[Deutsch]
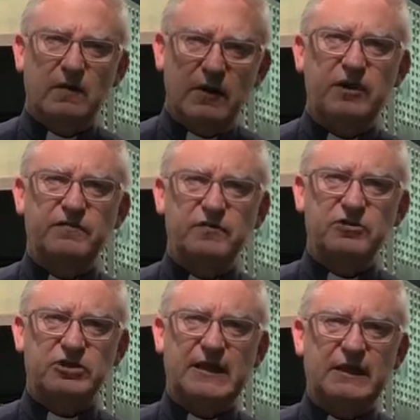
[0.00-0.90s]
ich
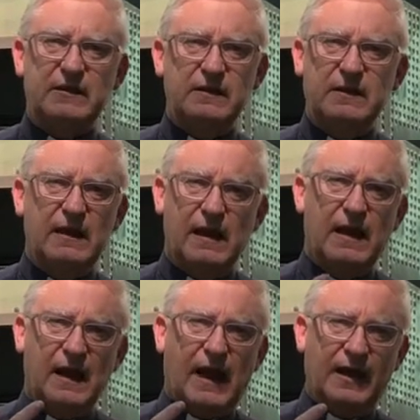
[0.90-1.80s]
wünsche Ihnen
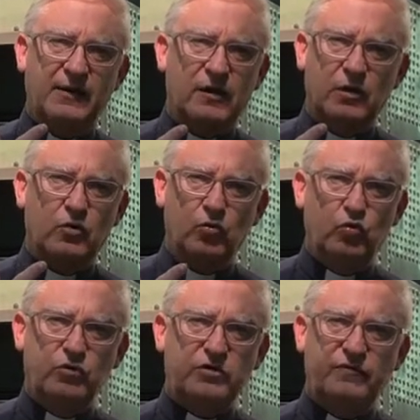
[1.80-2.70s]
eine
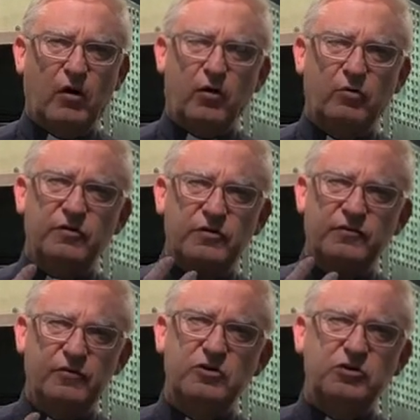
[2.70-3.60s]
gute Woche und
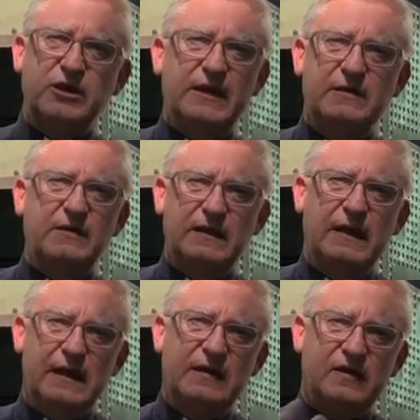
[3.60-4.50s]
ich wünsche Ihnen,
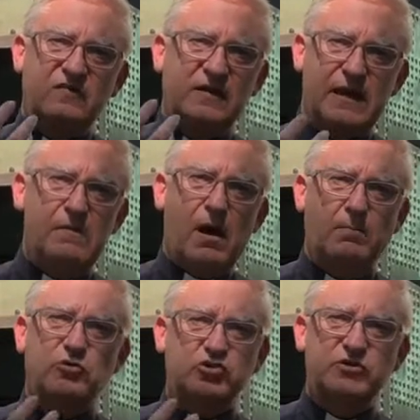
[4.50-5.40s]
dass Sie immer
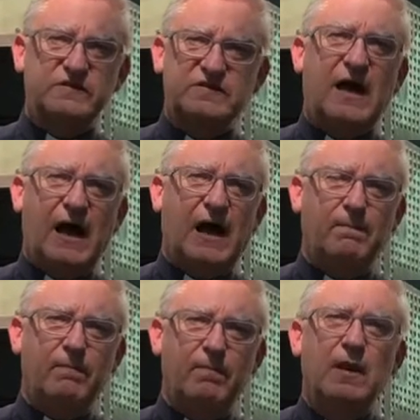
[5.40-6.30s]
Beschützer
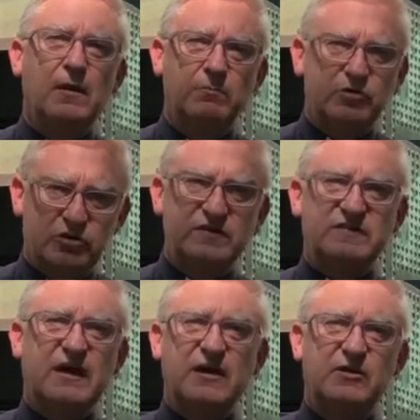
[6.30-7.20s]
haben,
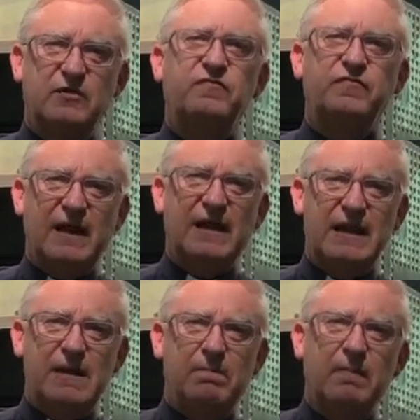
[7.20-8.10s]
Beschützerinnen für Ihr
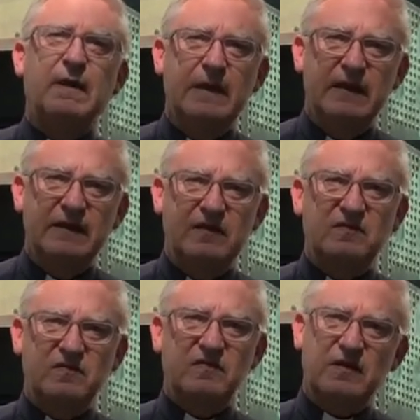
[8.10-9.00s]
Leben. In
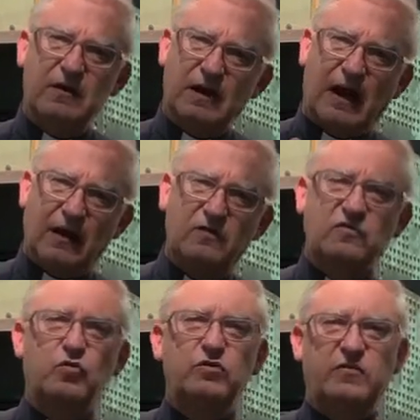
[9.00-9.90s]
diesem Sinne alles
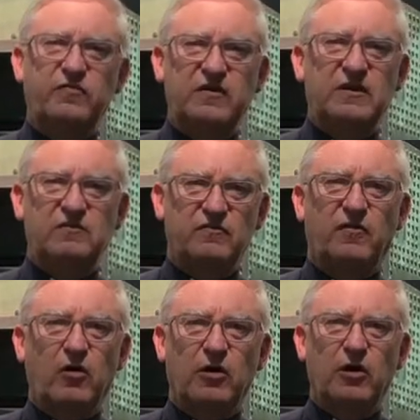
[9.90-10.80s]
Gute für diese
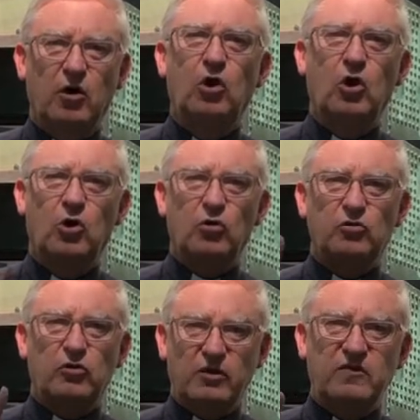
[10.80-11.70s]
Woche
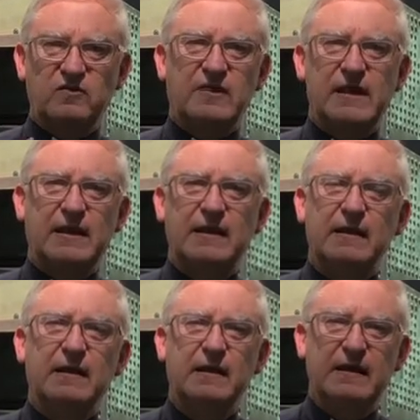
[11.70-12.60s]
und Gottes Segen.
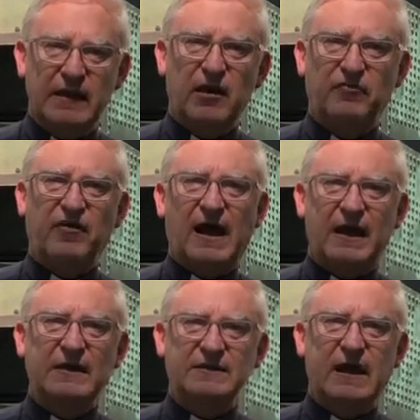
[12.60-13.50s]
Ihr Frank
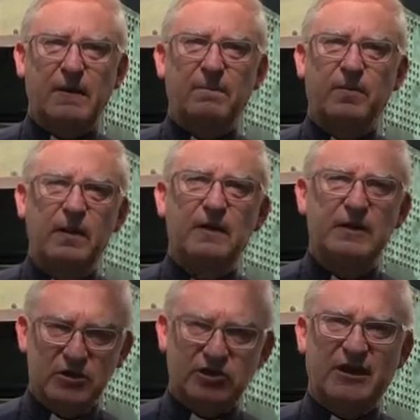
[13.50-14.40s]
Heidkamp,
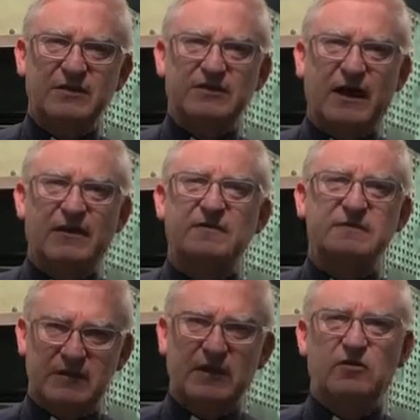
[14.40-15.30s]
Stadtdechant in